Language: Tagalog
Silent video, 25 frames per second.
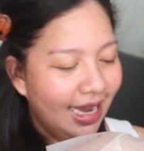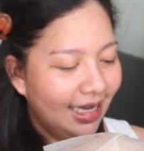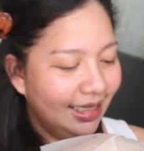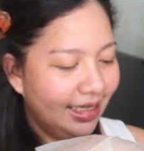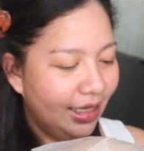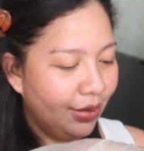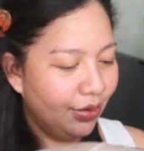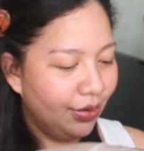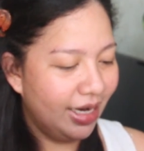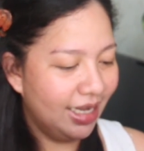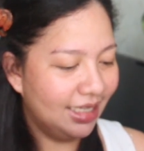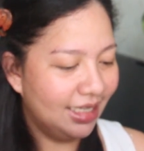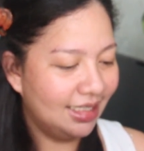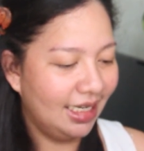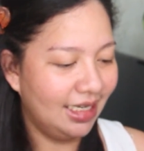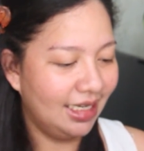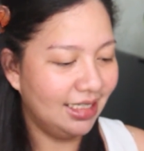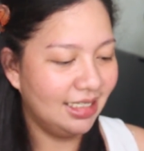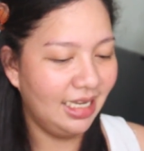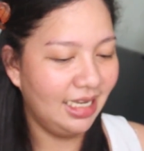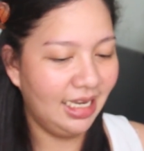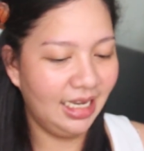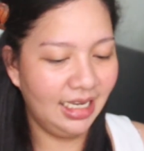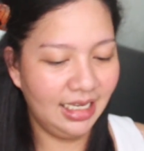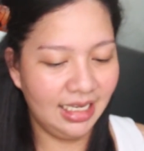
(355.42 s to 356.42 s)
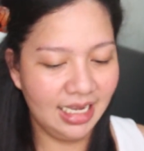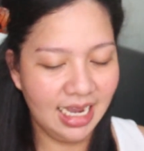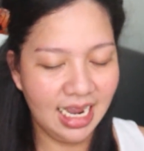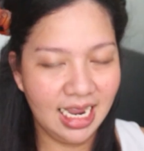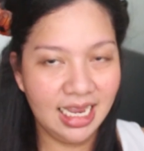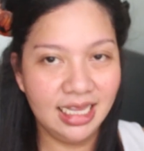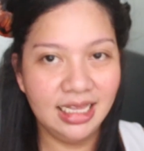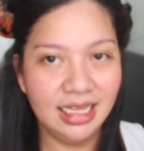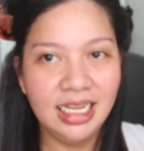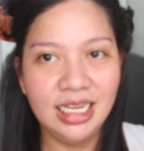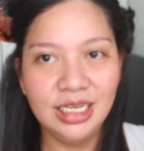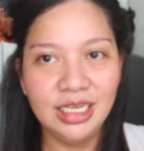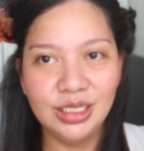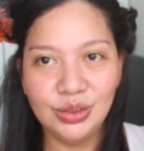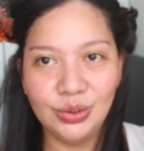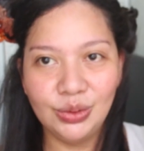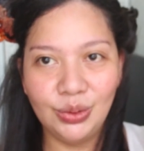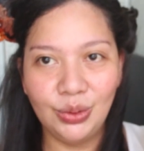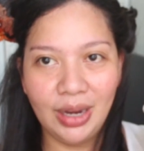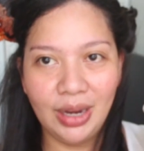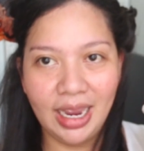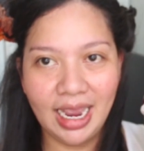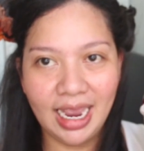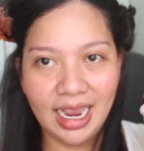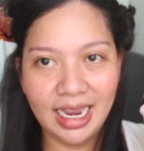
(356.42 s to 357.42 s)
hindi ko na isa-isahin yan.
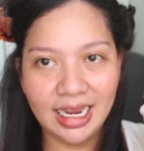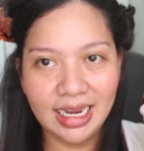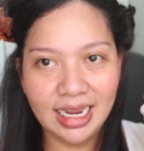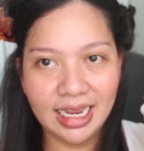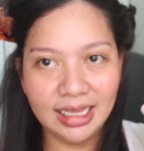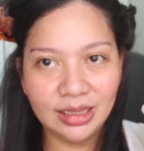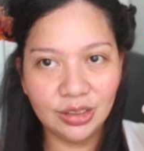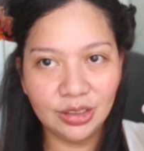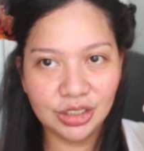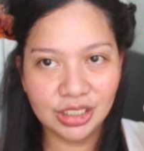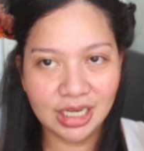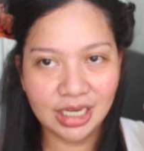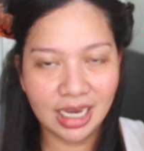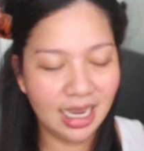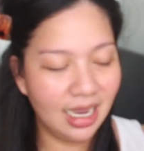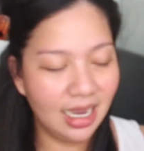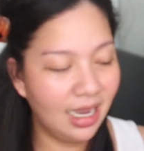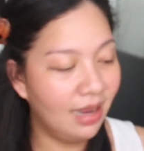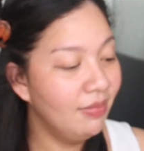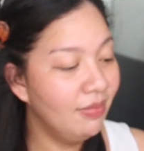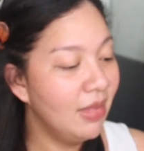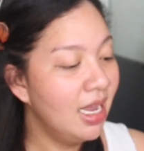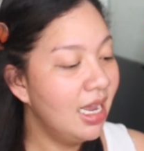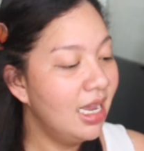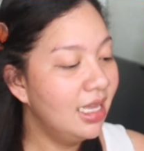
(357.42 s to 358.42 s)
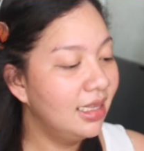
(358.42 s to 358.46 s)
So, ito siya.